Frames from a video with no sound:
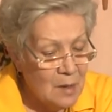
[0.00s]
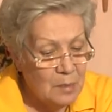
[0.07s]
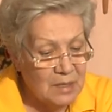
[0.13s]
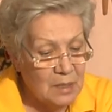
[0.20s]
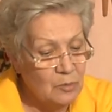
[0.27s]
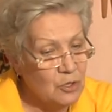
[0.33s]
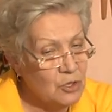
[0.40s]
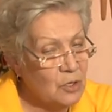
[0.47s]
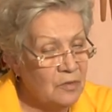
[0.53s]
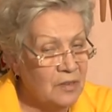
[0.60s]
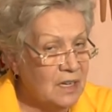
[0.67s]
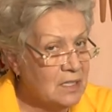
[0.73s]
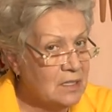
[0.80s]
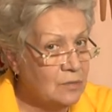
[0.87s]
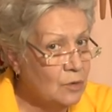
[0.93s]
потому что в
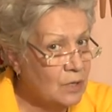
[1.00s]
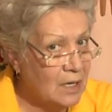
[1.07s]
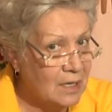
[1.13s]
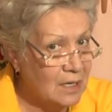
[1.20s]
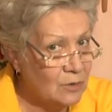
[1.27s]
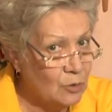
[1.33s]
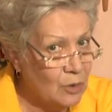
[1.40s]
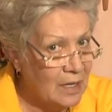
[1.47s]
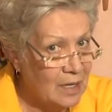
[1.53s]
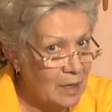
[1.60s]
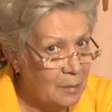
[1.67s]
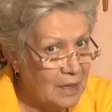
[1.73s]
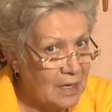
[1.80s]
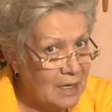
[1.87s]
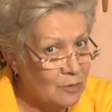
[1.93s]
растворах, которые
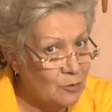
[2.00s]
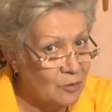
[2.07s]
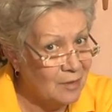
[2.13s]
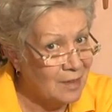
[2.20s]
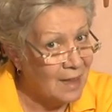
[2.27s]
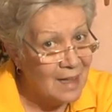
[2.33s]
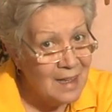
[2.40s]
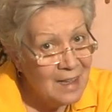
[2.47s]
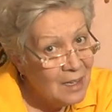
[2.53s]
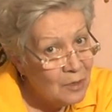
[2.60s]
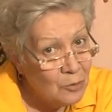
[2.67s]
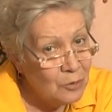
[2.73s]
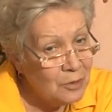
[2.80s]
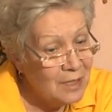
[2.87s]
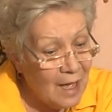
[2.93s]
я приготовила,
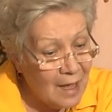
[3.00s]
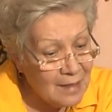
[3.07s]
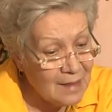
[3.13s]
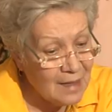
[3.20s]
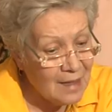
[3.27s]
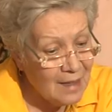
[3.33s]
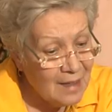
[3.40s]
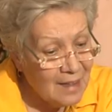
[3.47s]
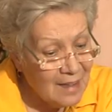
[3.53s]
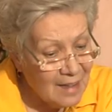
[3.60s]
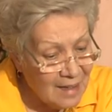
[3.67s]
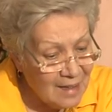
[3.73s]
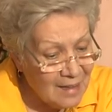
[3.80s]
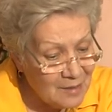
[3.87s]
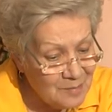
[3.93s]
куда-то
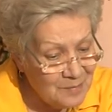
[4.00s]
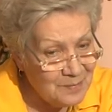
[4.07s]
а,